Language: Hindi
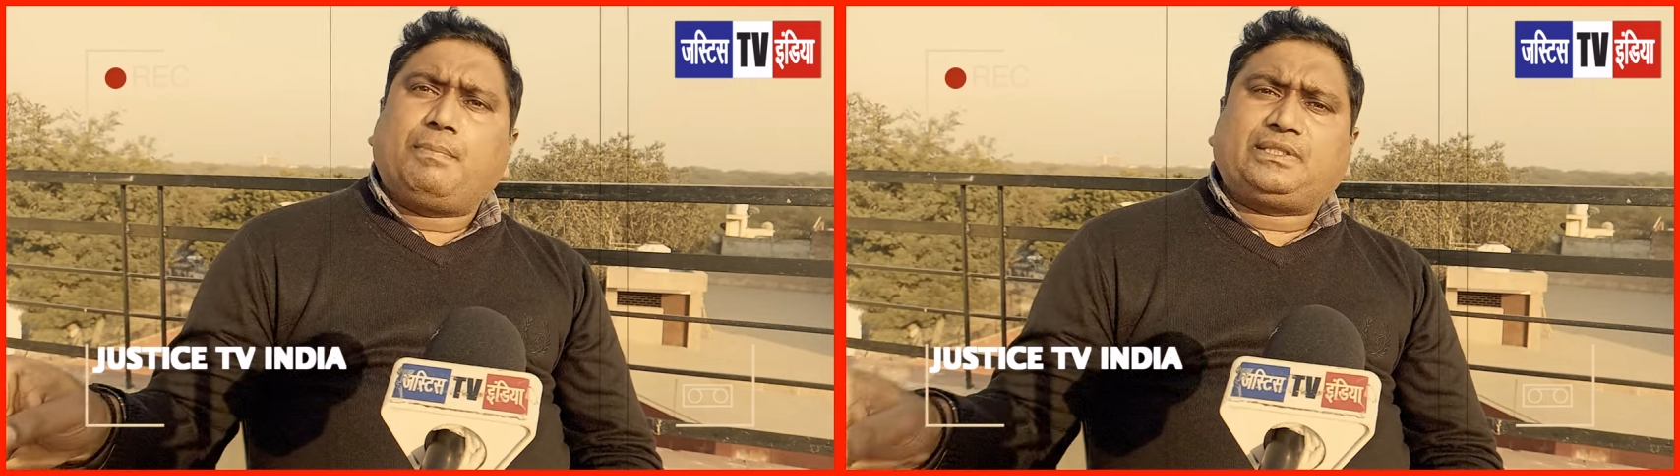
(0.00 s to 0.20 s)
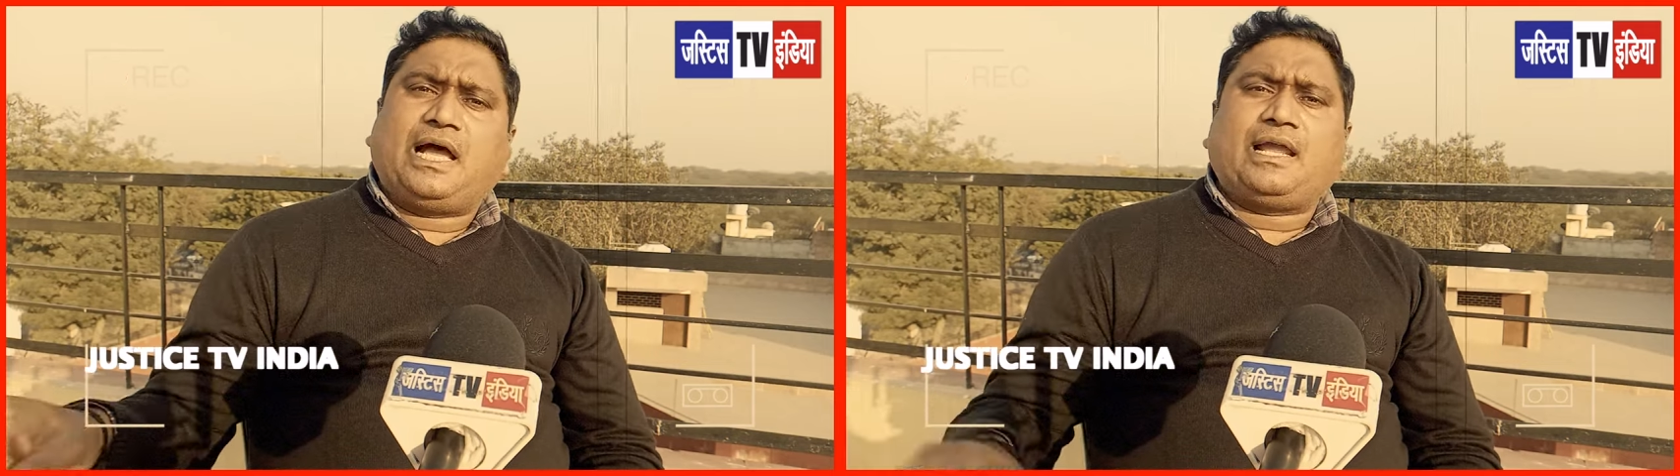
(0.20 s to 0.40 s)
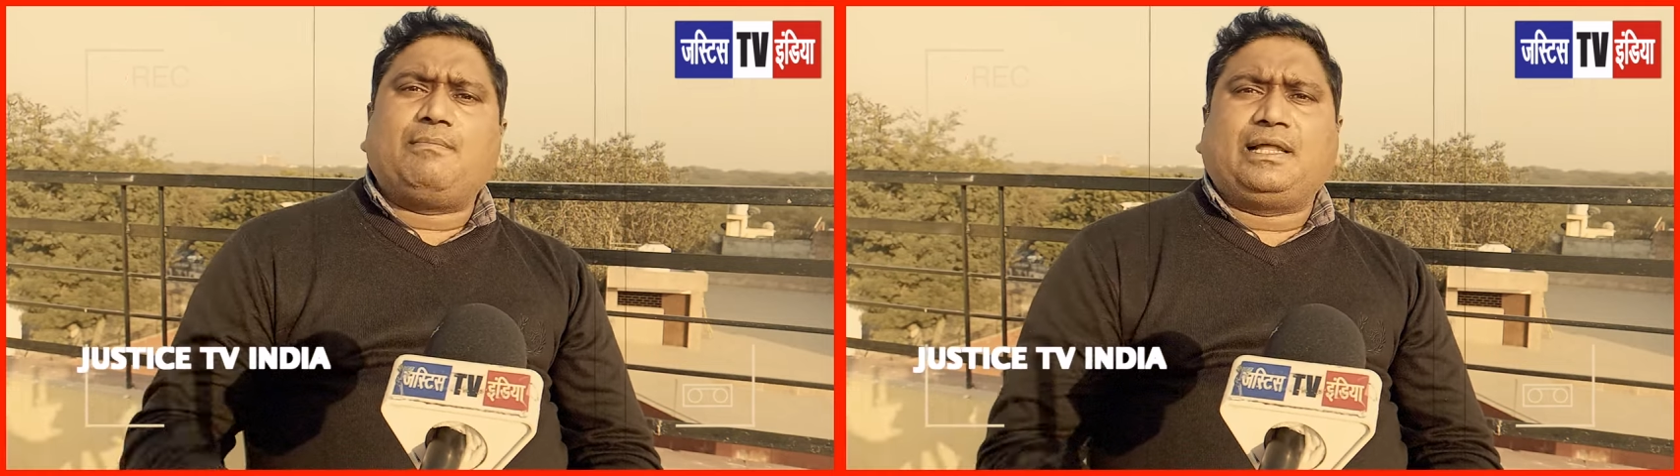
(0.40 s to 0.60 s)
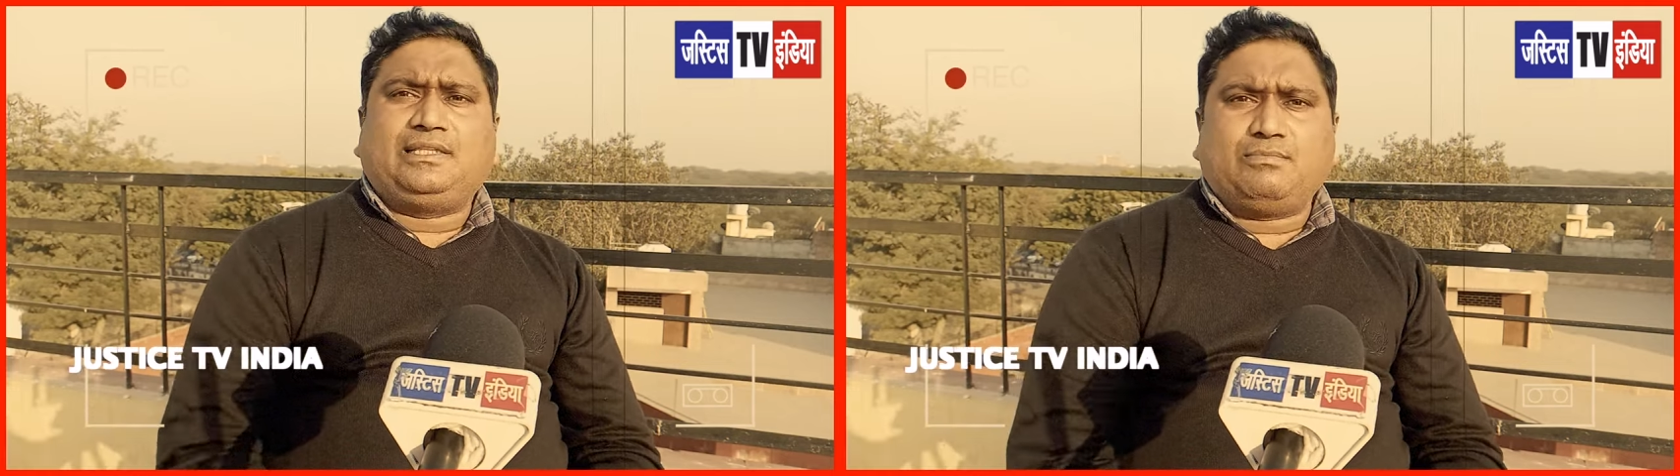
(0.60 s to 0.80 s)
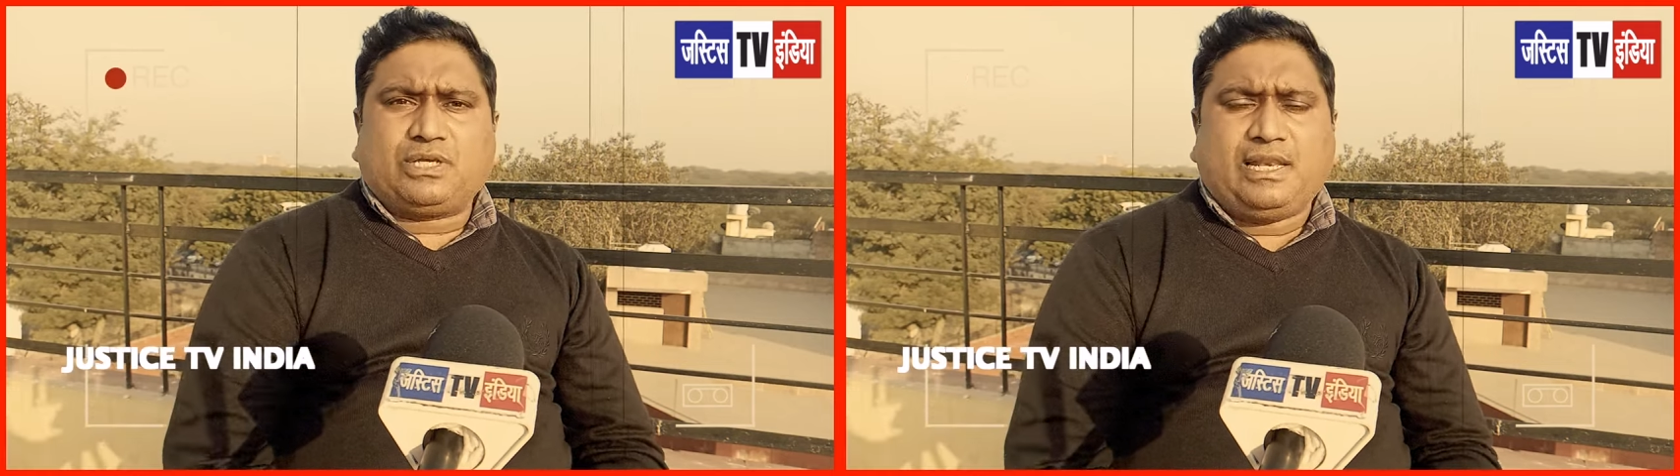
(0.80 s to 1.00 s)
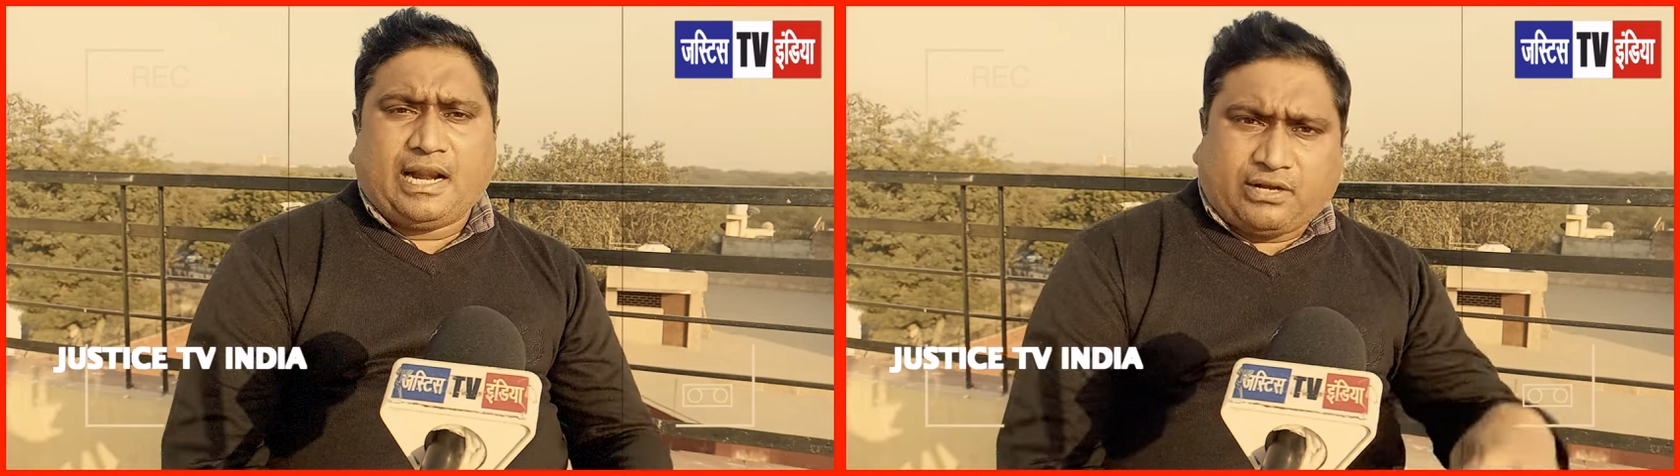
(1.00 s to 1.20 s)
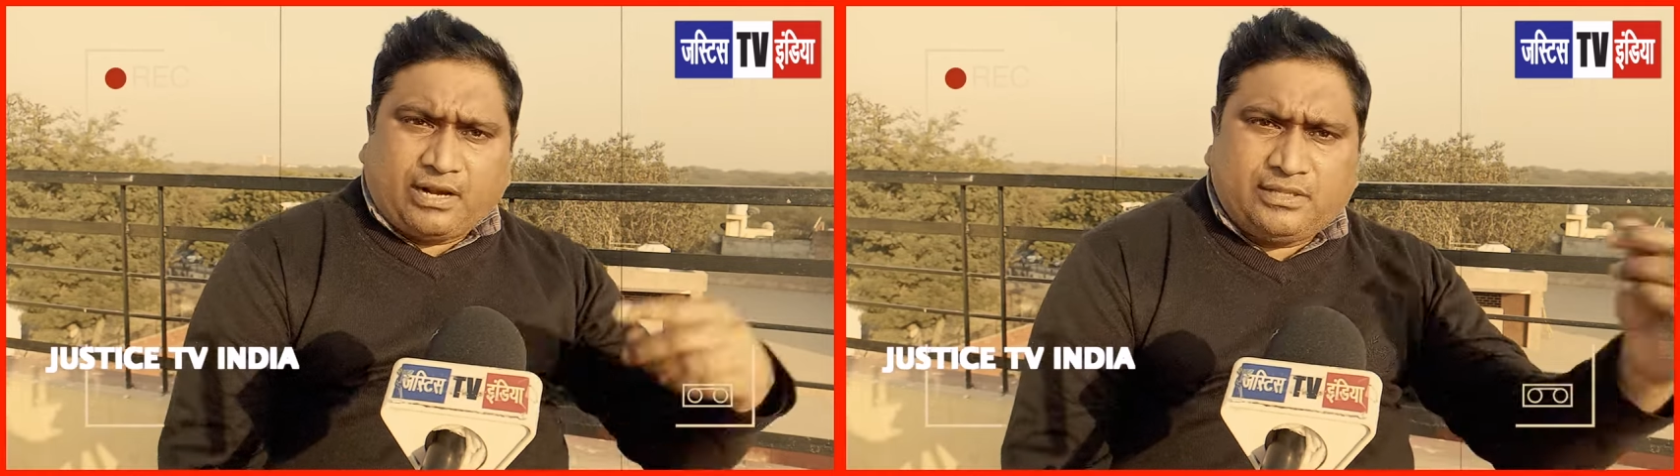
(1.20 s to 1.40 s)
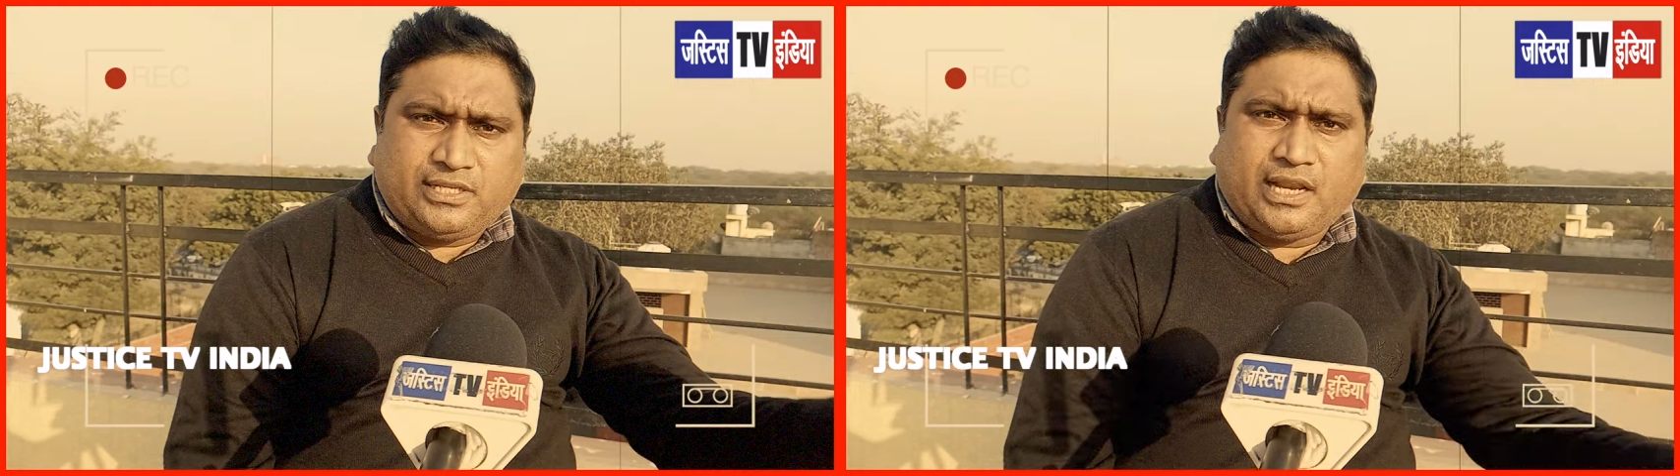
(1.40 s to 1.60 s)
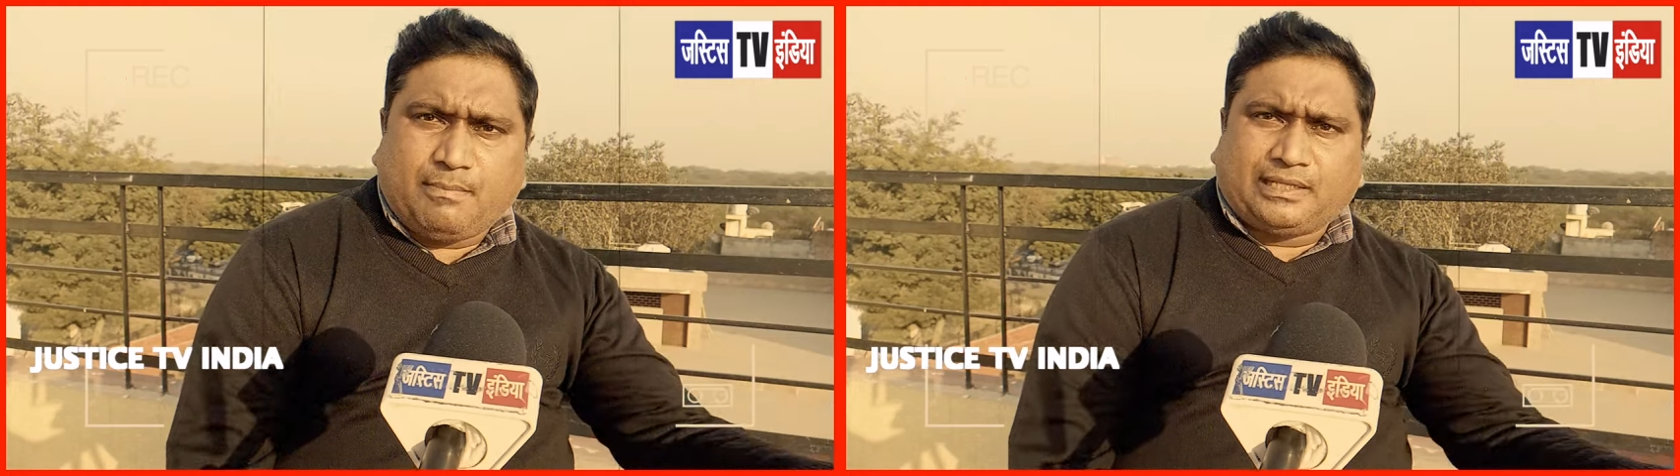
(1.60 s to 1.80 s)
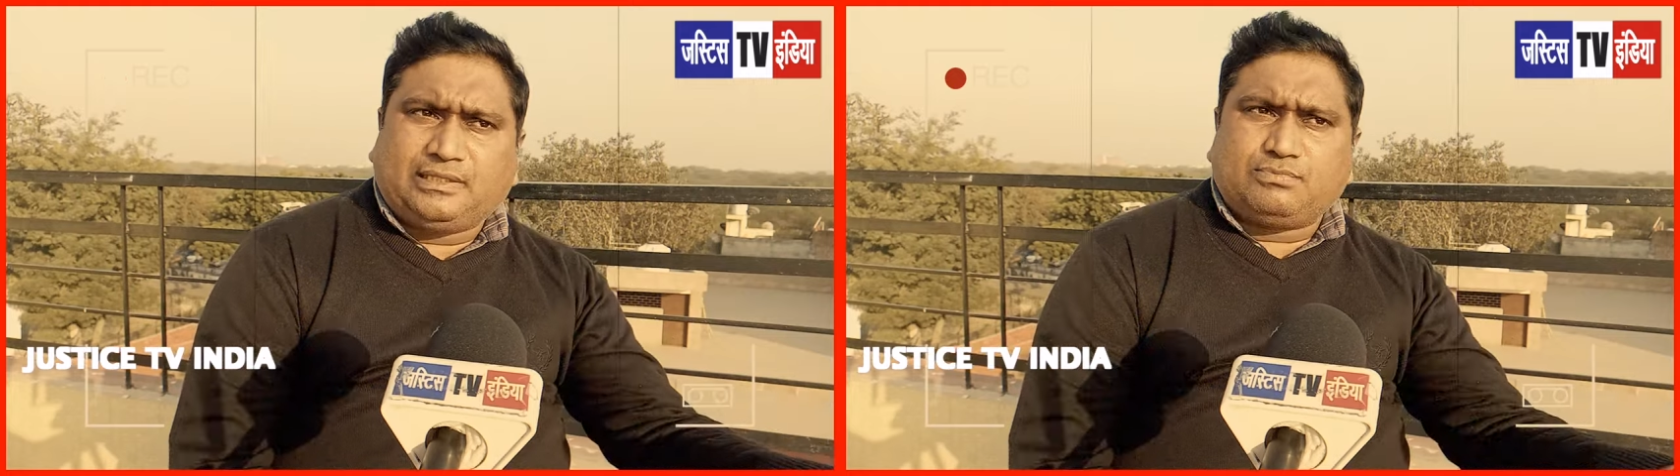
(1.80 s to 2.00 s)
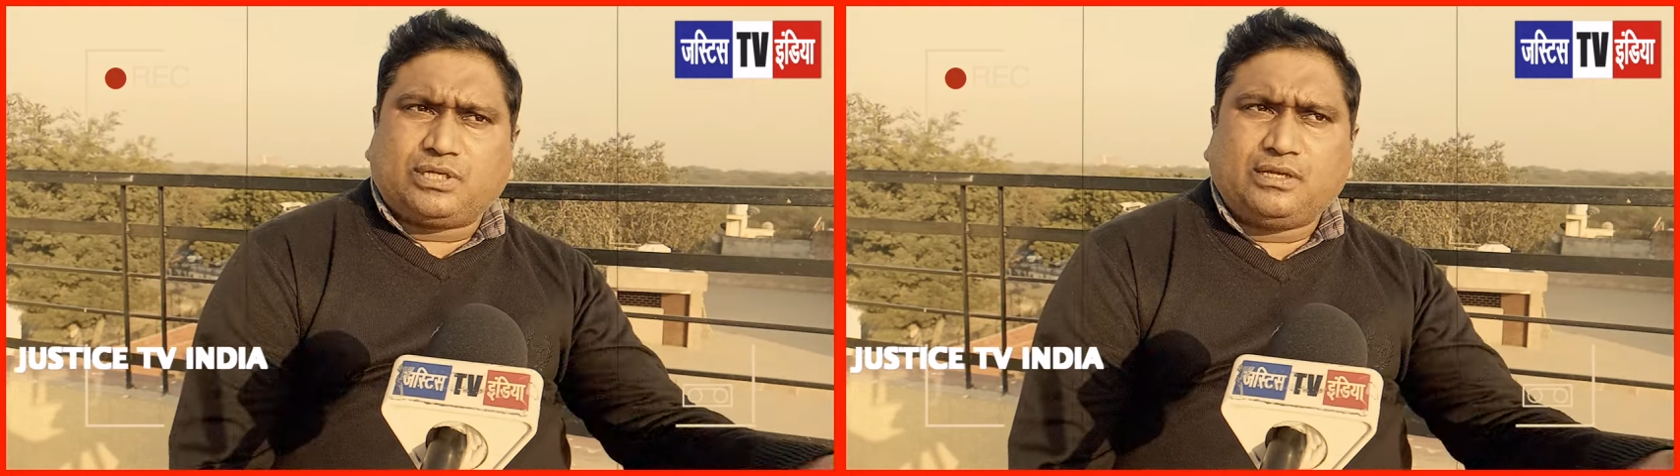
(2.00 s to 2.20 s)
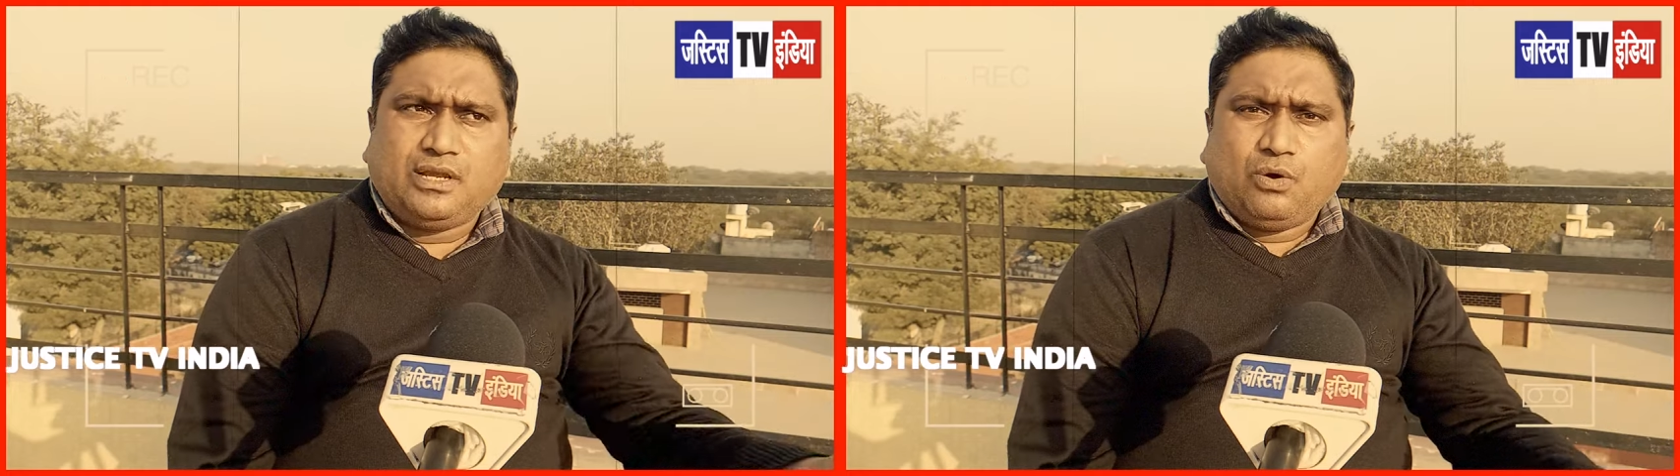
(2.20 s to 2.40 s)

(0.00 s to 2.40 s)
प्रथा के माध्यम से लेटरलिटी के माध्यम से